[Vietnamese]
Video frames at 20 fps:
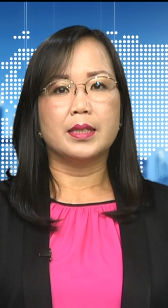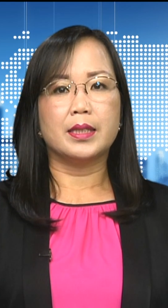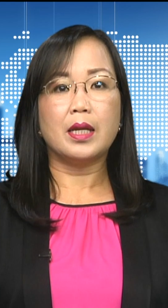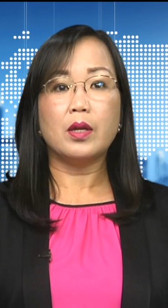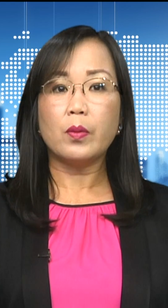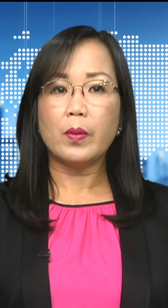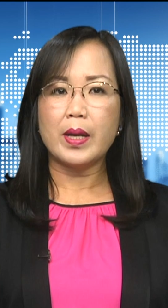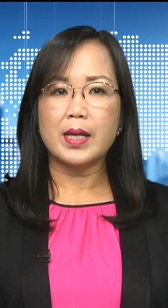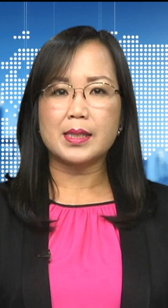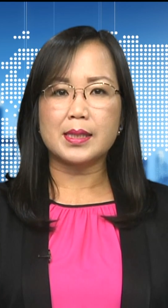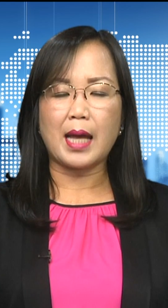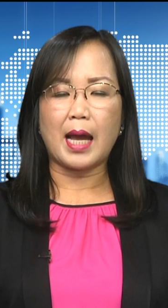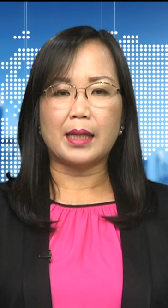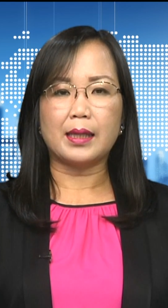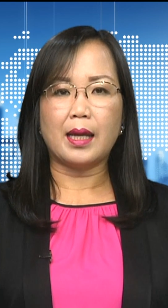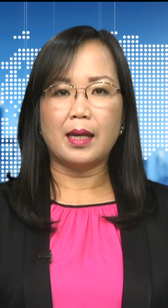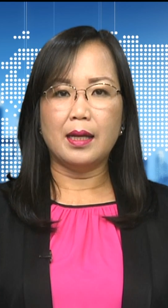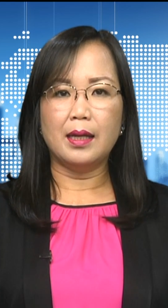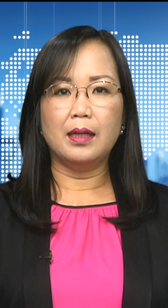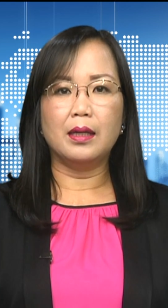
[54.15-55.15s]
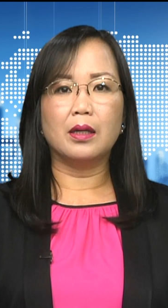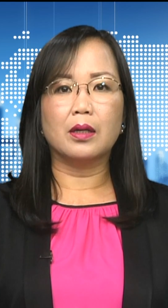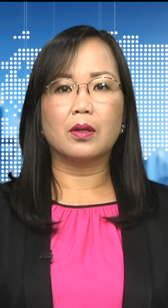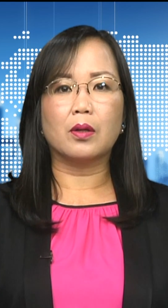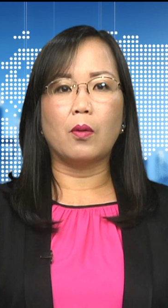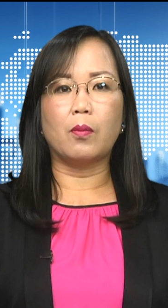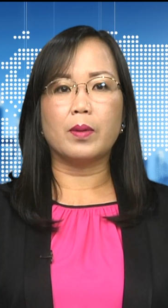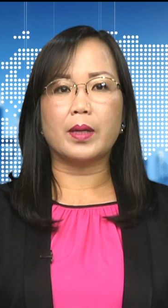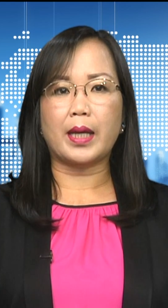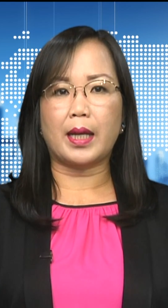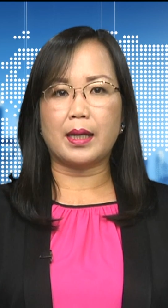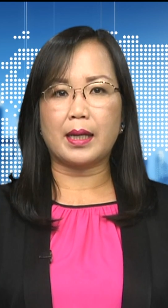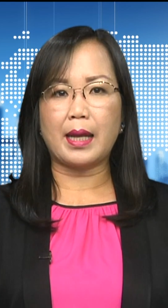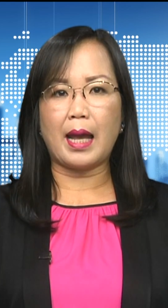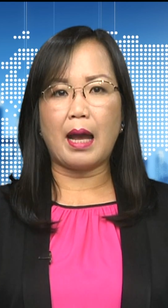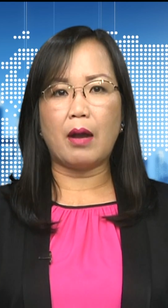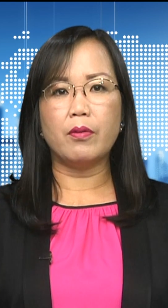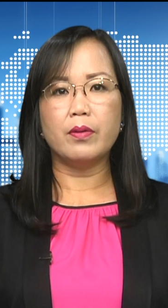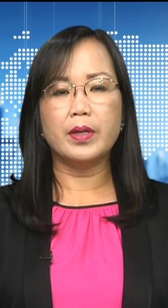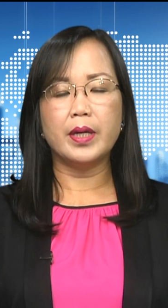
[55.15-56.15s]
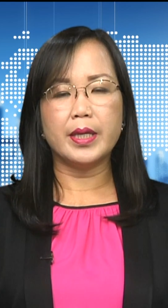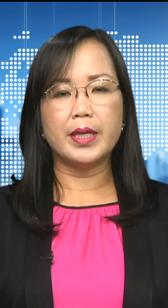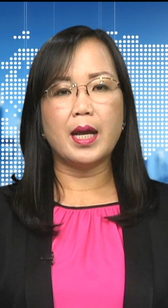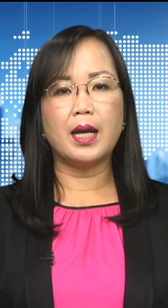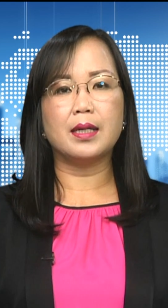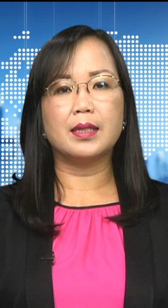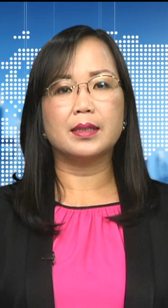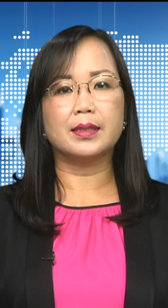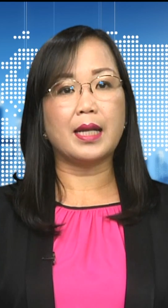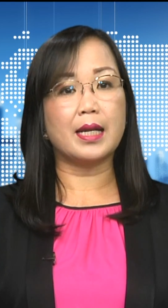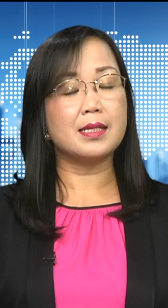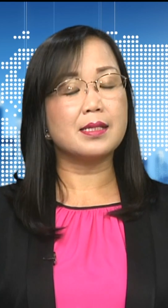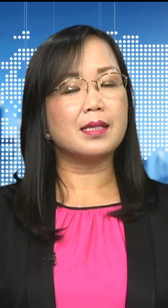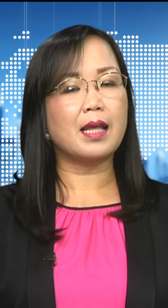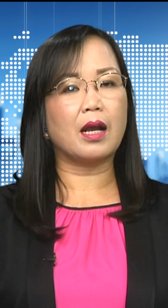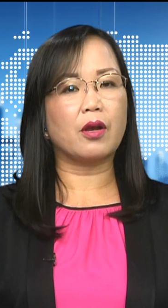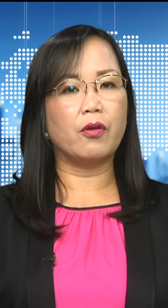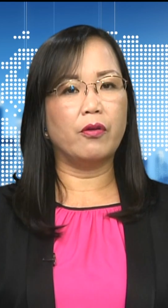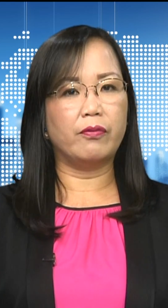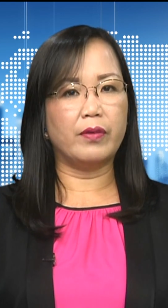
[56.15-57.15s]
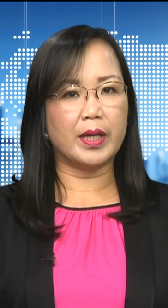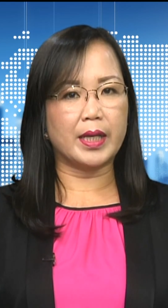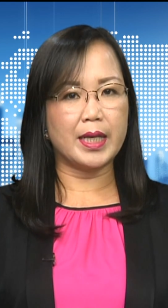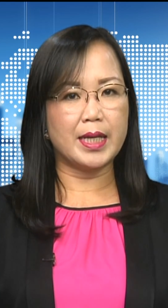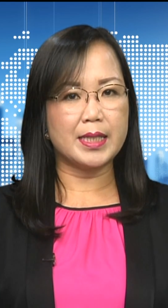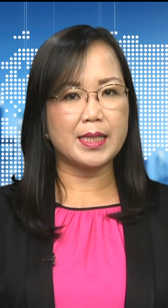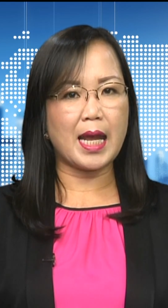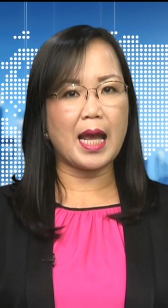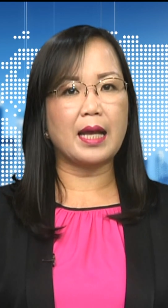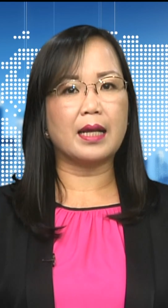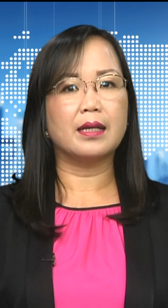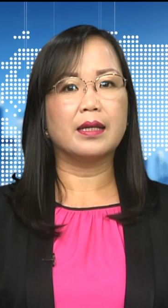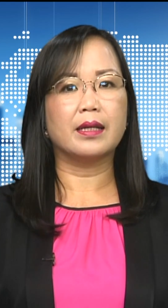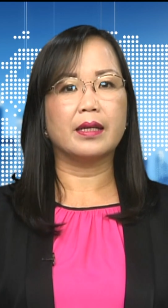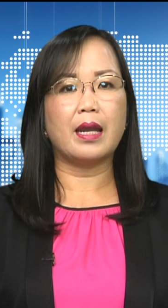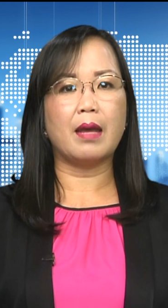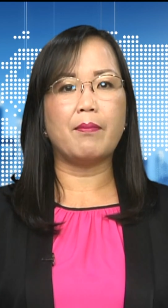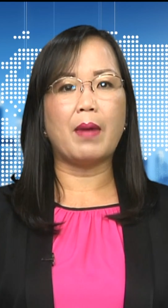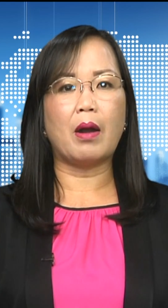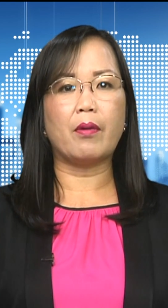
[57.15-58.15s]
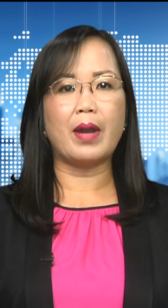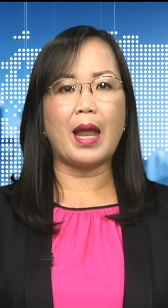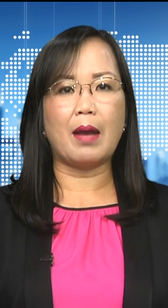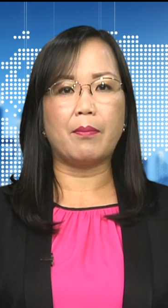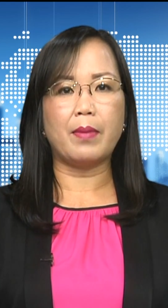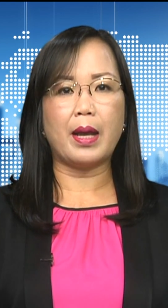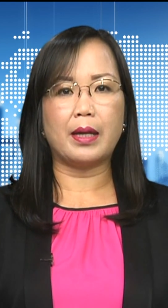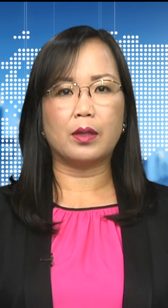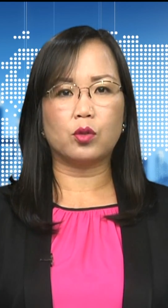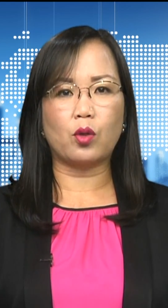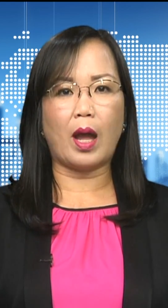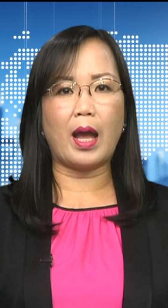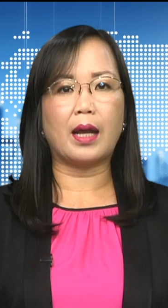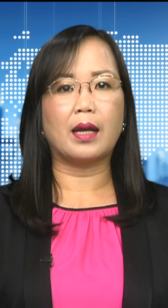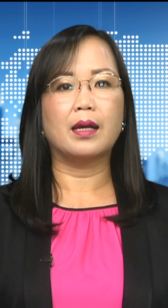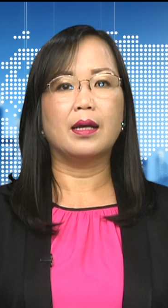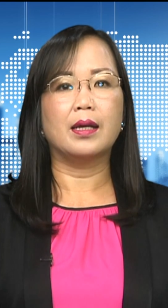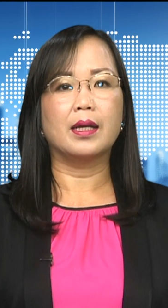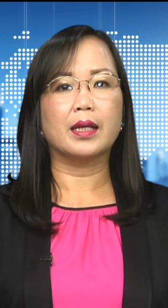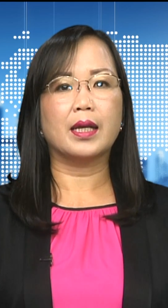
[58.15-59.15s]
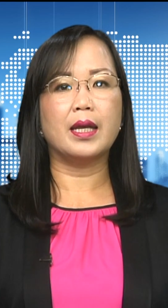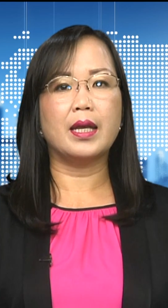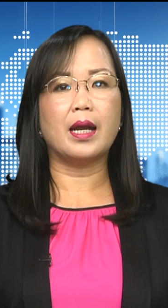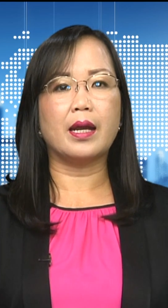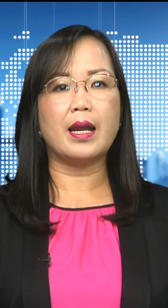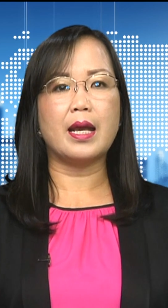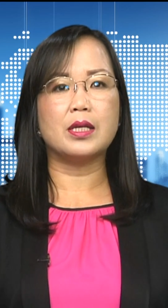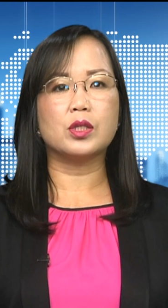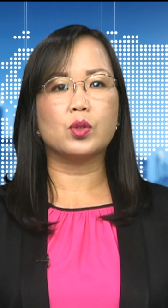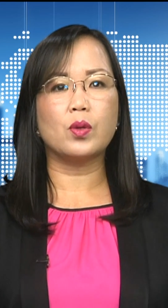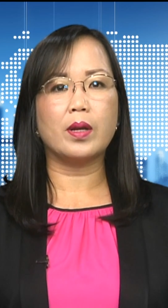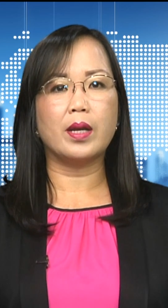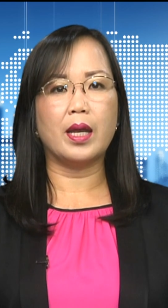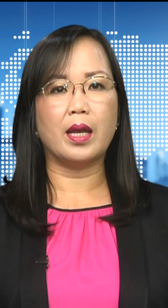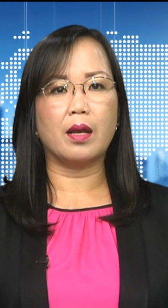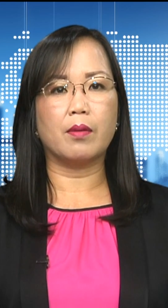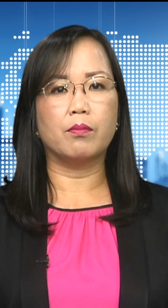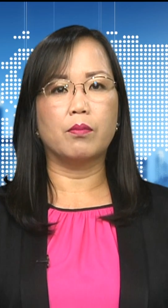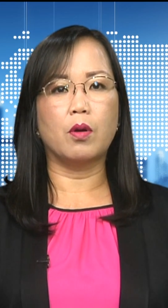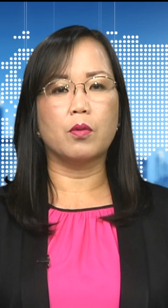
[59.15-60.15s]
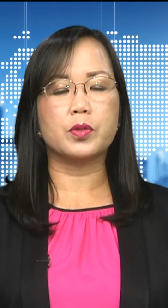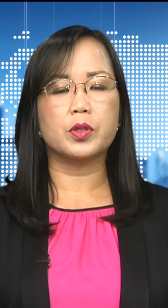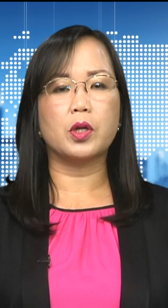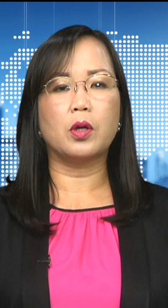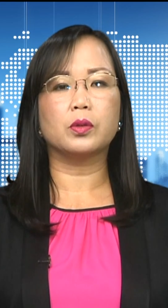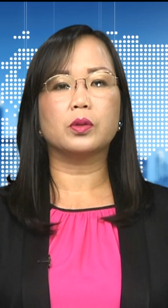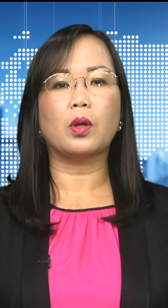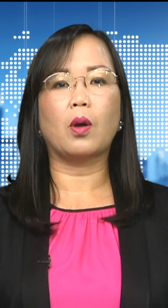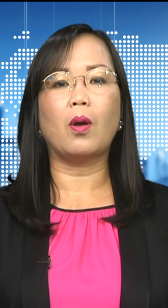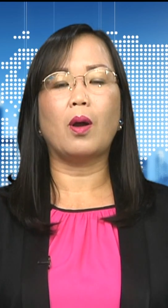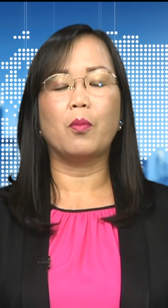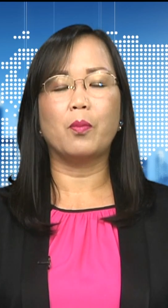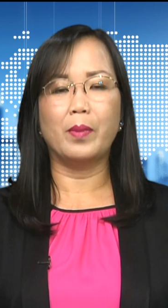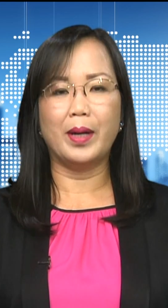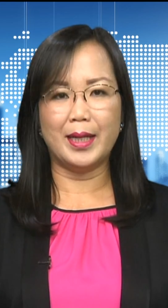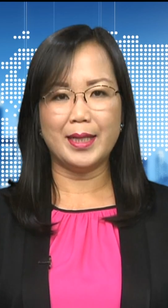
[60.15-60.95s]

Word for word: Chính quyền xã Thanh Hưng cũng cảnh cáo người dân tránh xa khu vực Nghĩa Trang để bảo đảm an toàn, khi ở đây xuất hiện một số tổ ong